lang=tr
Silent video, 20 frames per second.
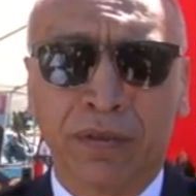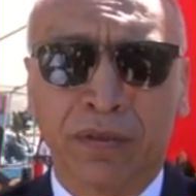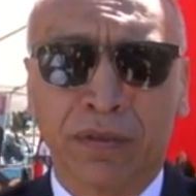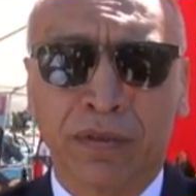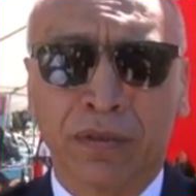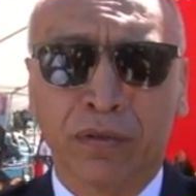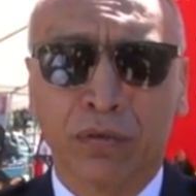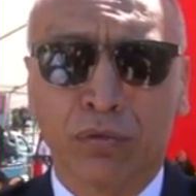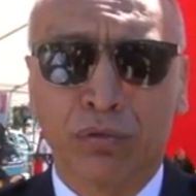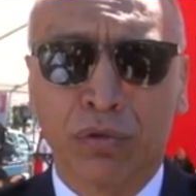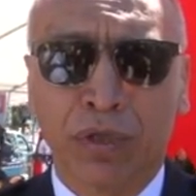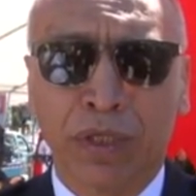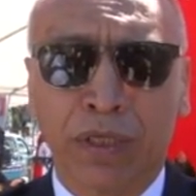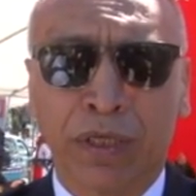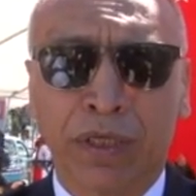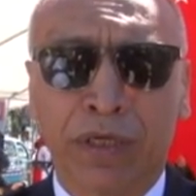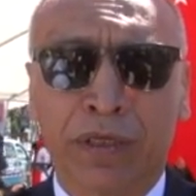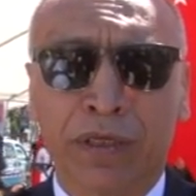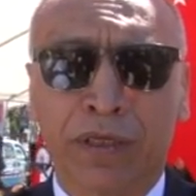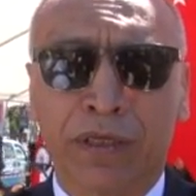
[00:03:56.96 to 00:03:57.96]
e,
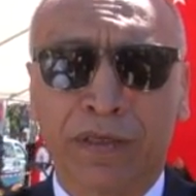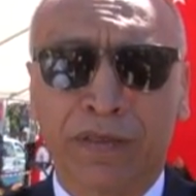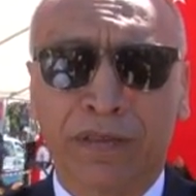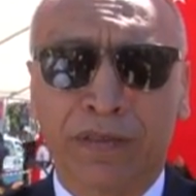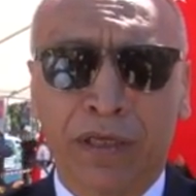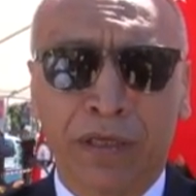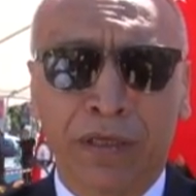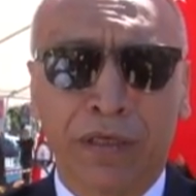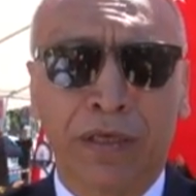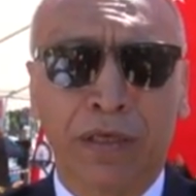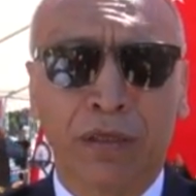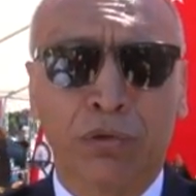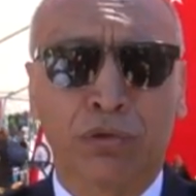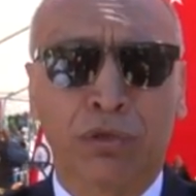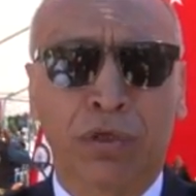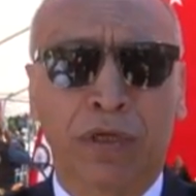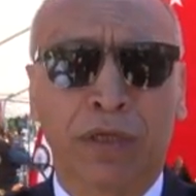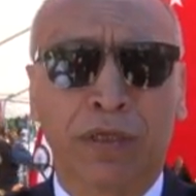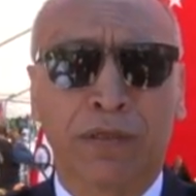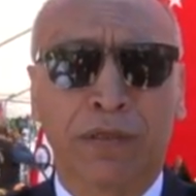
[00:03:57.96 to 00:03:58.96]
düzenlerini tehlikeye
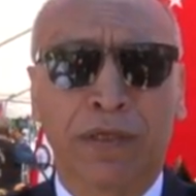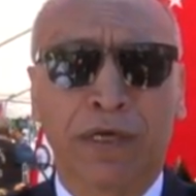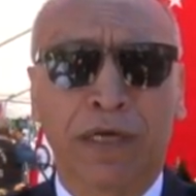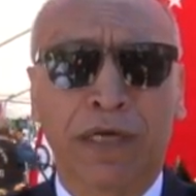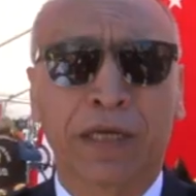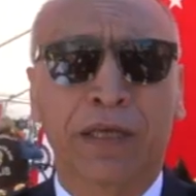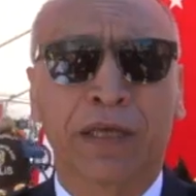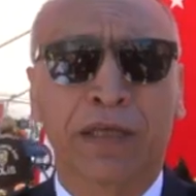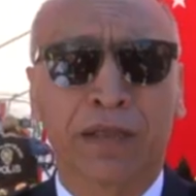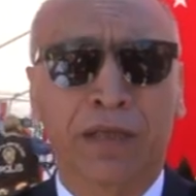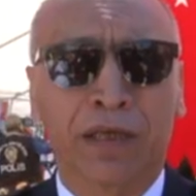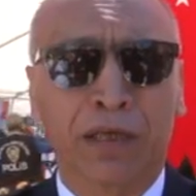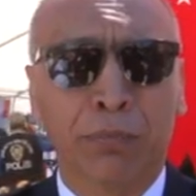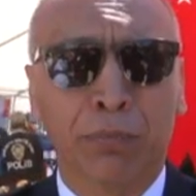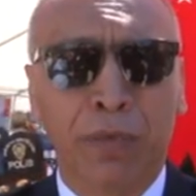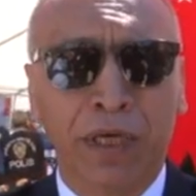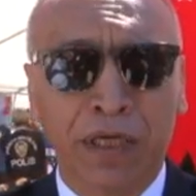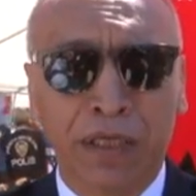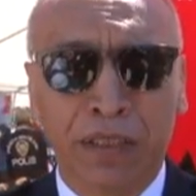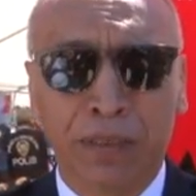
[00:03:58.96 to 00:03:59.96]
düşüren hareketleri
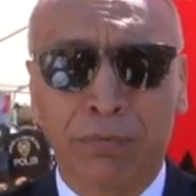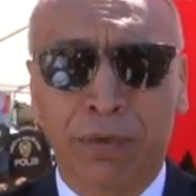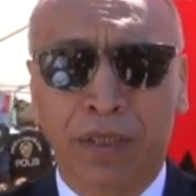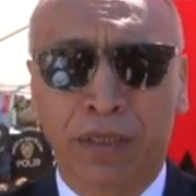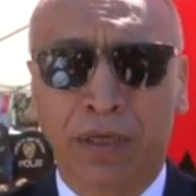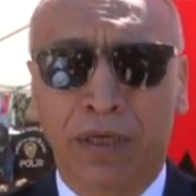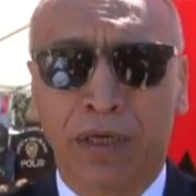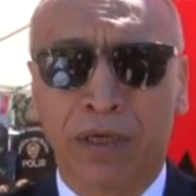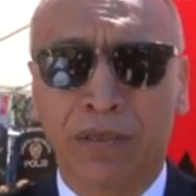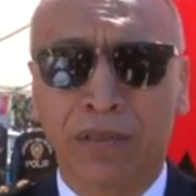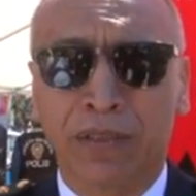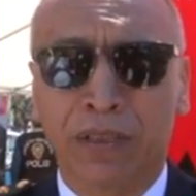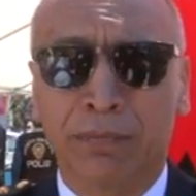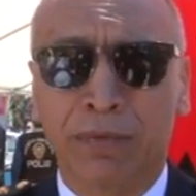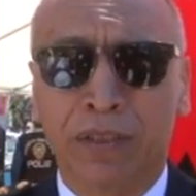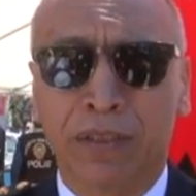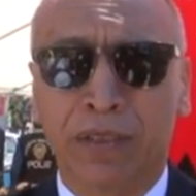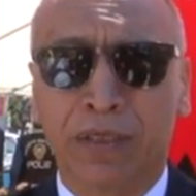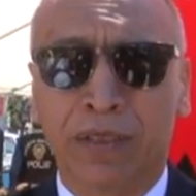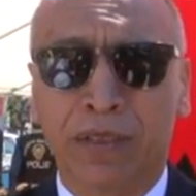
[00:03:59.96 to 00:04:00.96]
men etmek, aynı
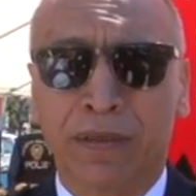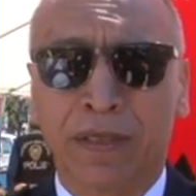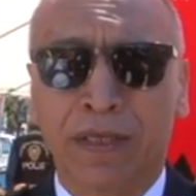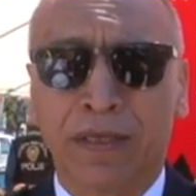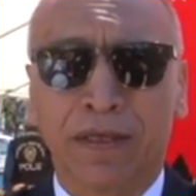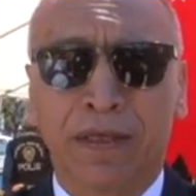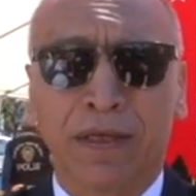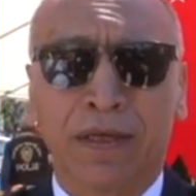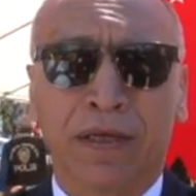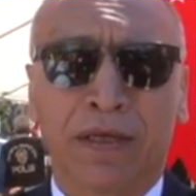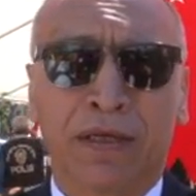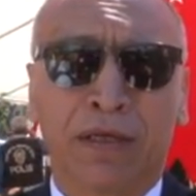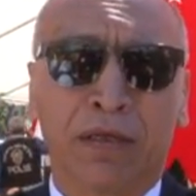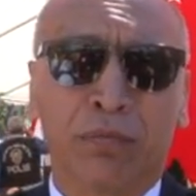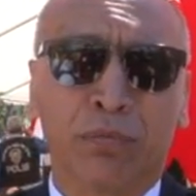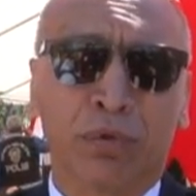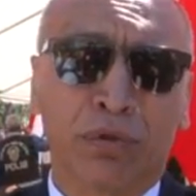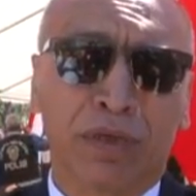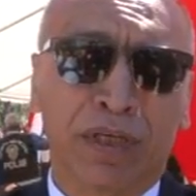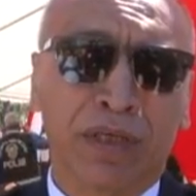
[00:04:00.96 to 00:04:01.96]
zamanda
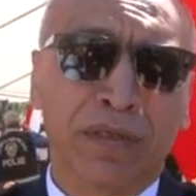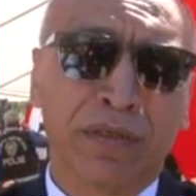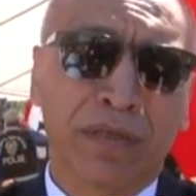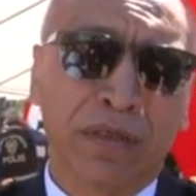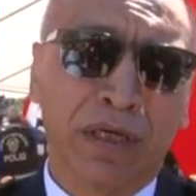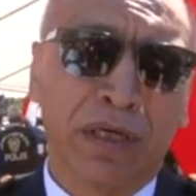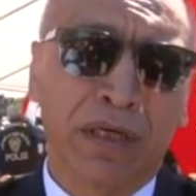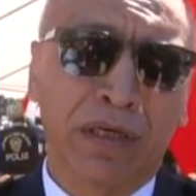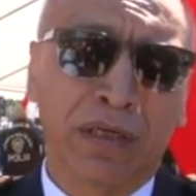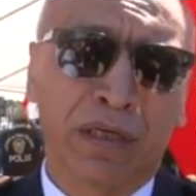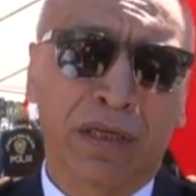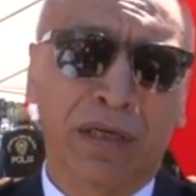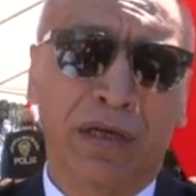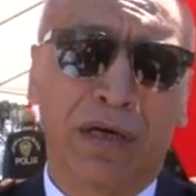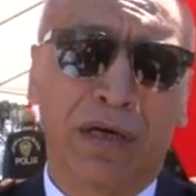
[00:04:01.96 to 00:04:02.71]
e, buradaki silah